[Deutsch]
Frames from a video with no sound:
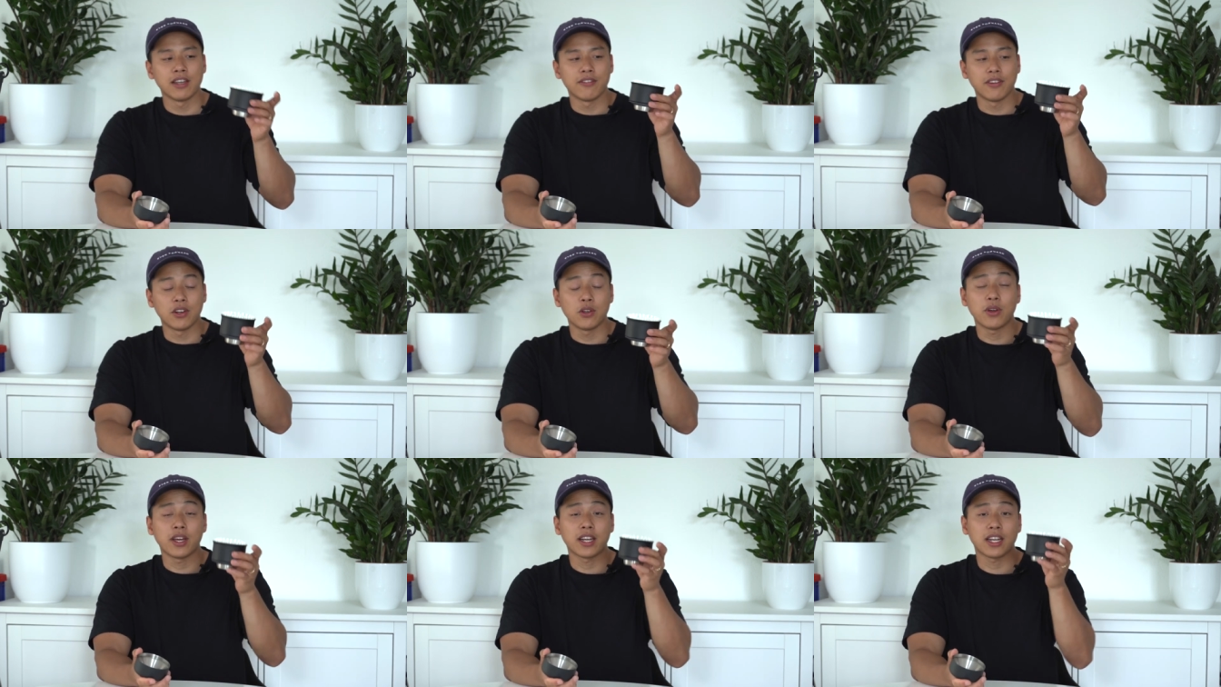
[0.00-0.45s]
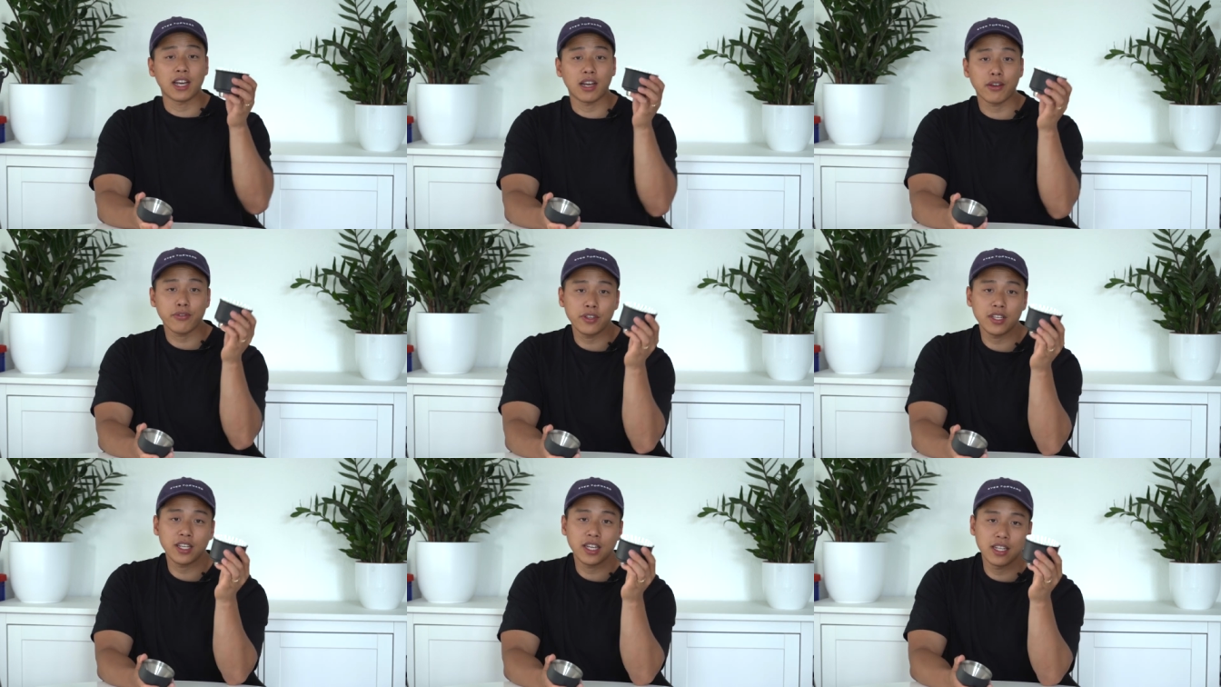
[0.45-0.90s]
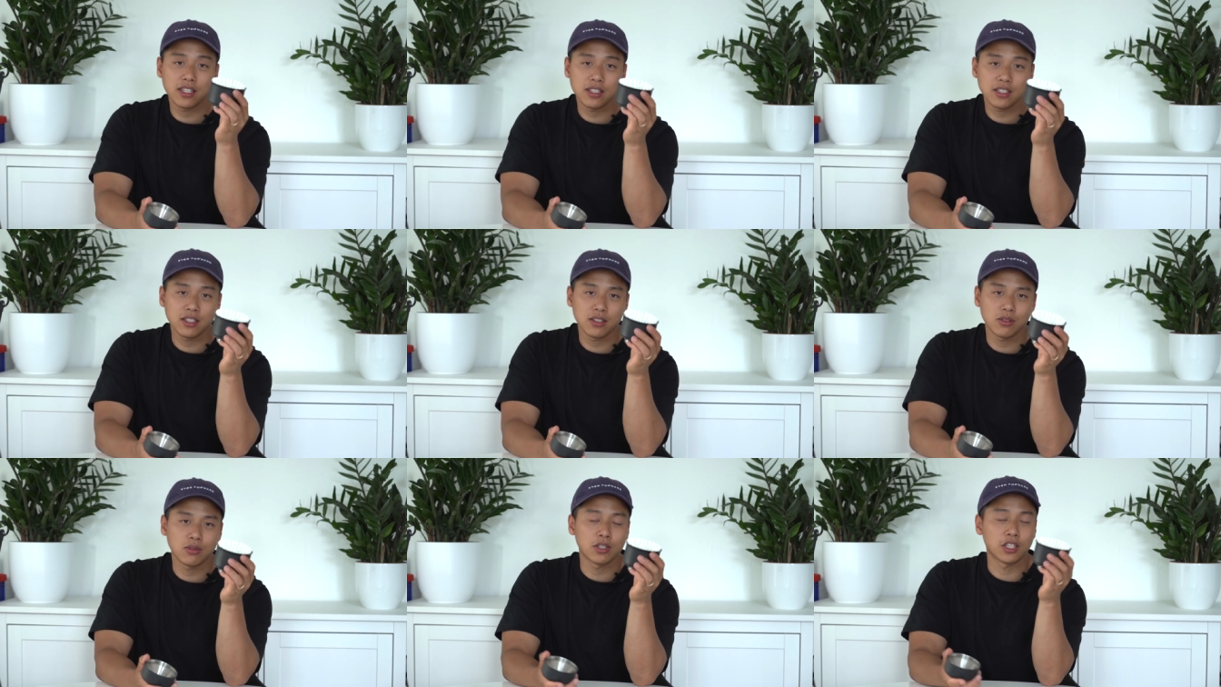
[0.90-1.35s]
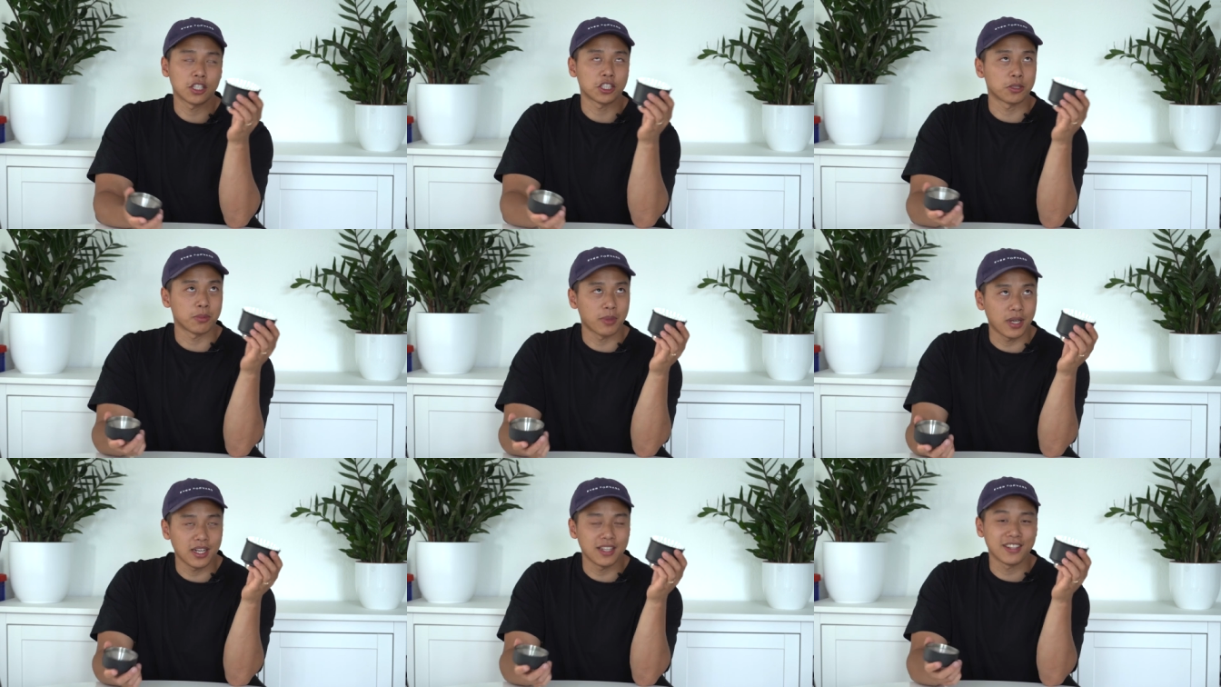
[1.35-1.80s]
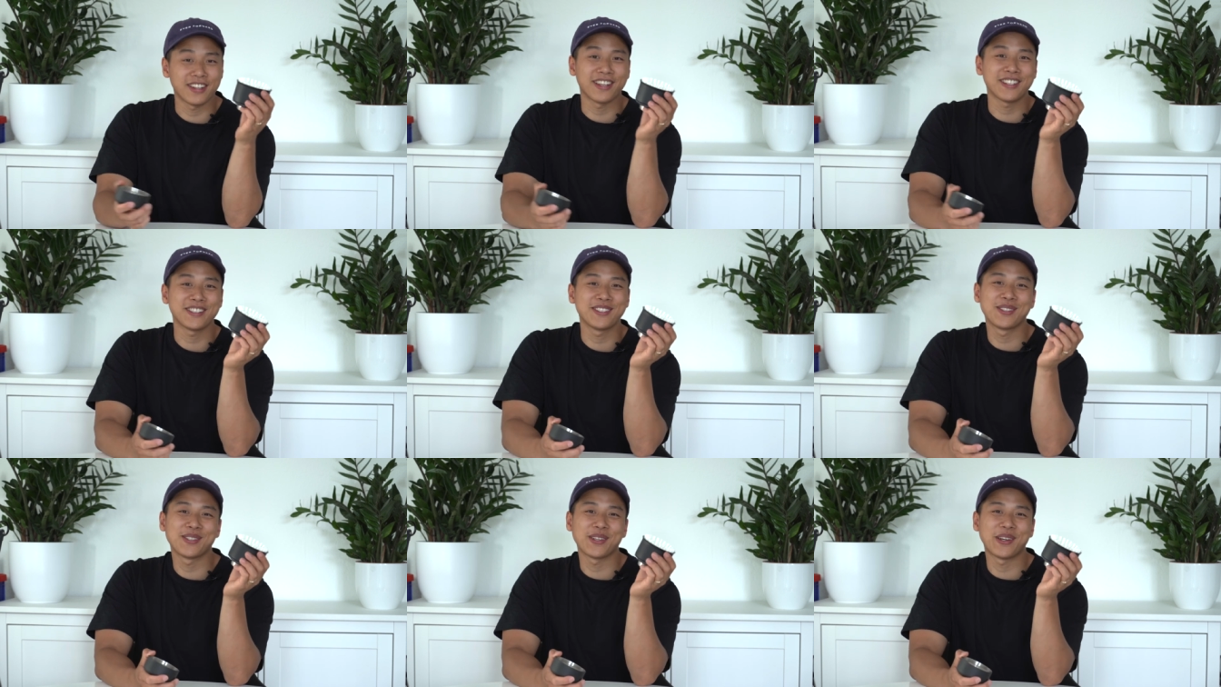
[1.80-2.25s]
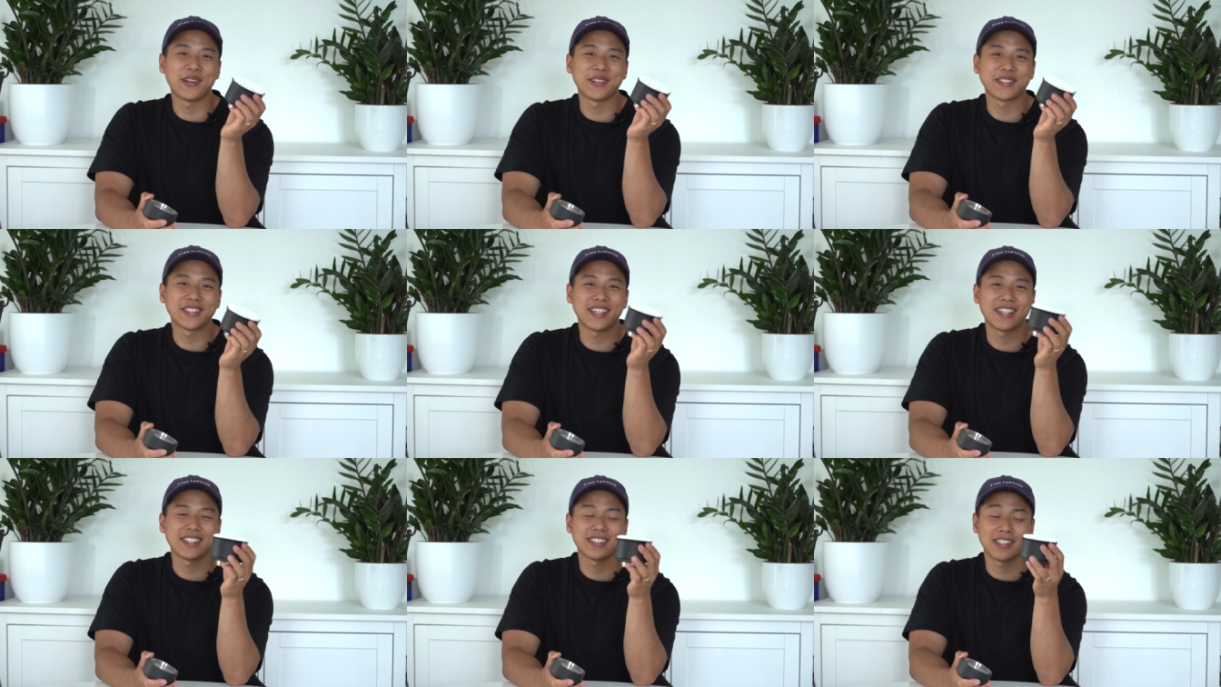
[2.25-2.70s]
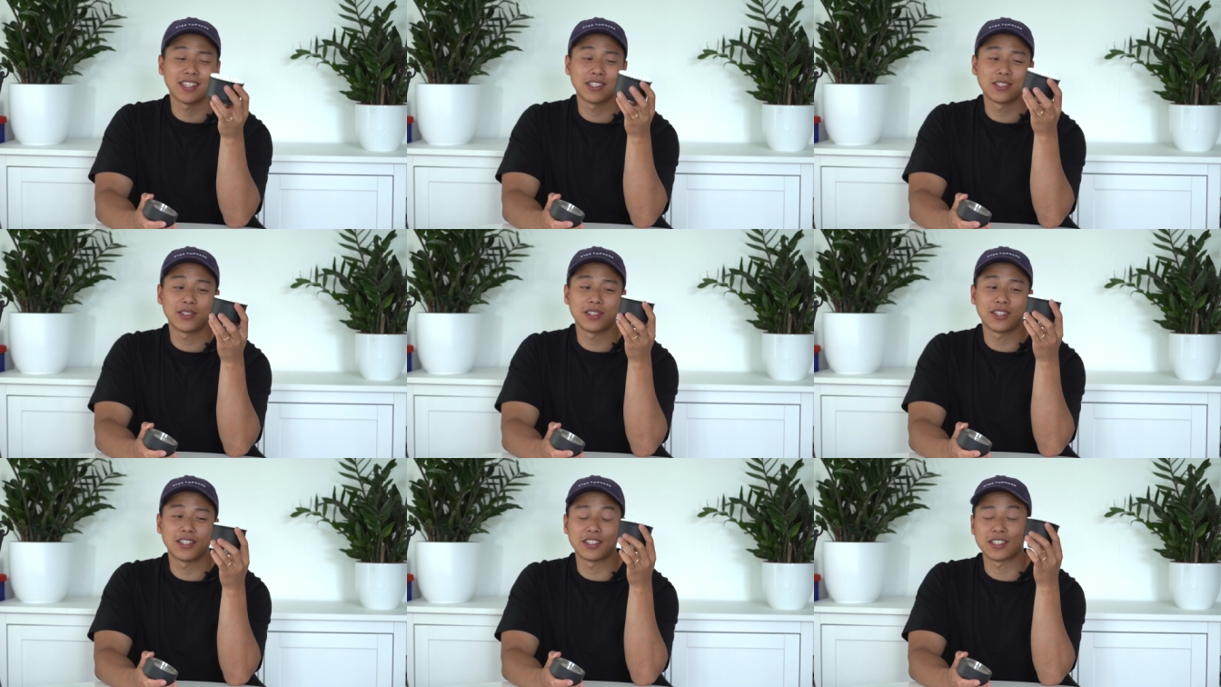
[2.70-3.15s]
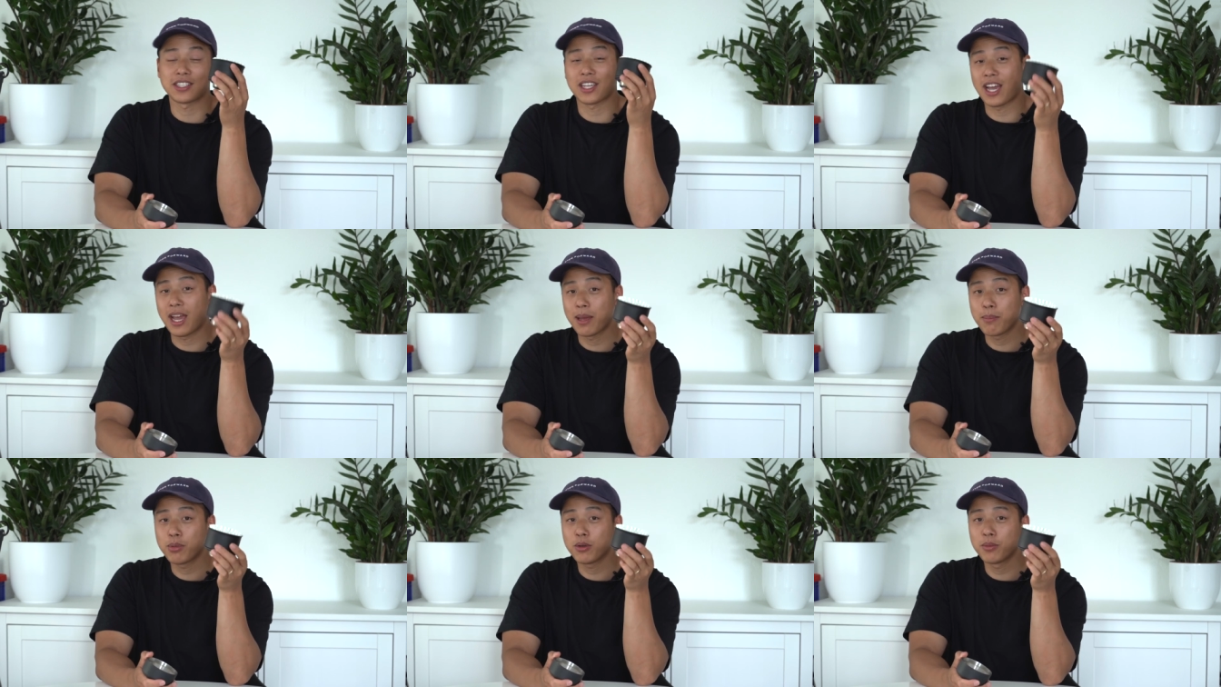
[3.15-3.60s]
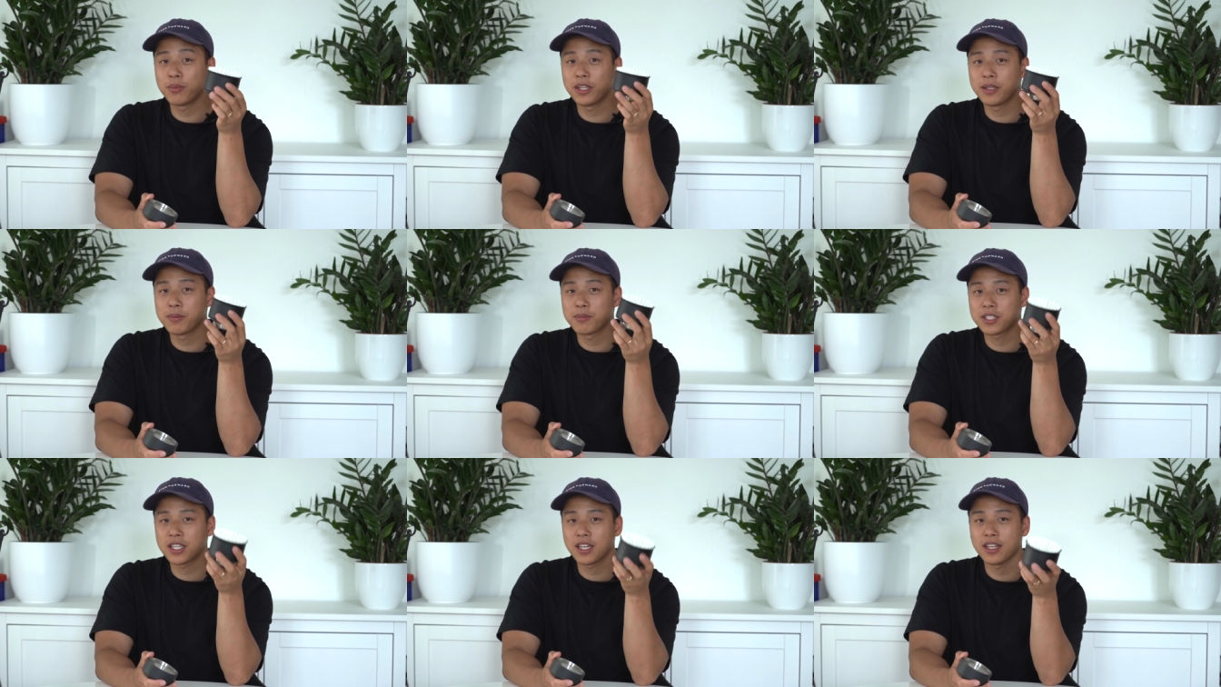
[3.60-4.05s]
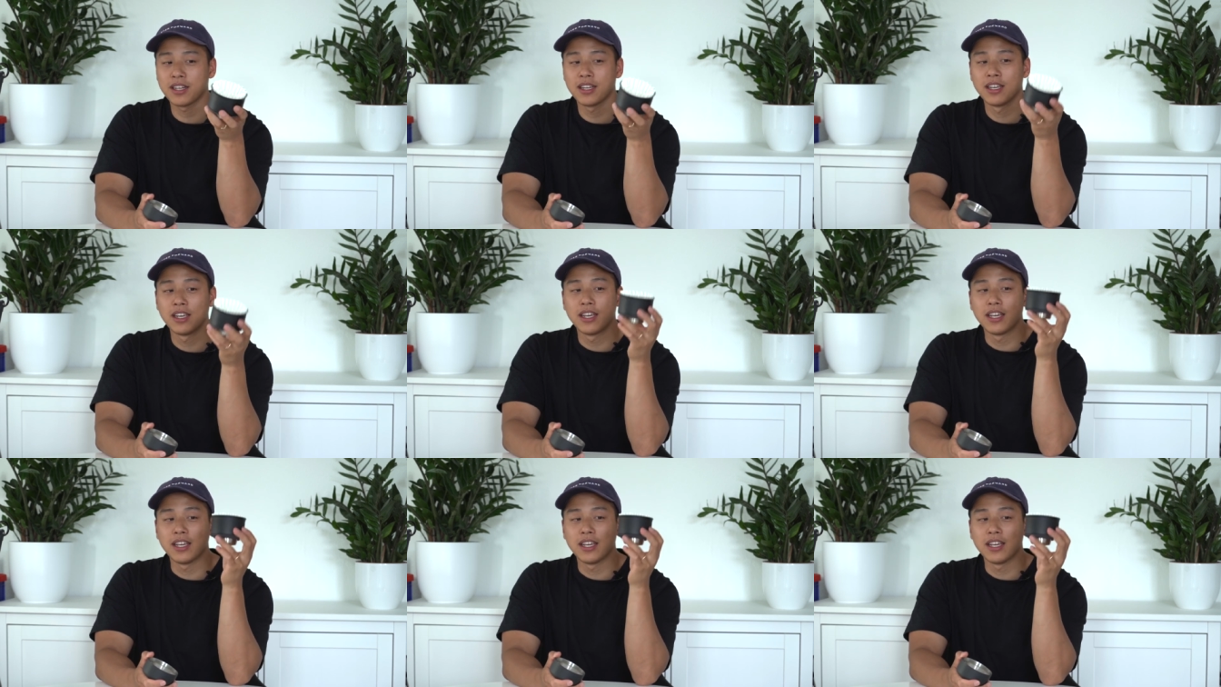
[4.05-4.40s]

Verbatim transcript: Wenn du ein Kaffeekännchen oder schmale Tassen zu Hause hast, dann sollte das kein Problem sein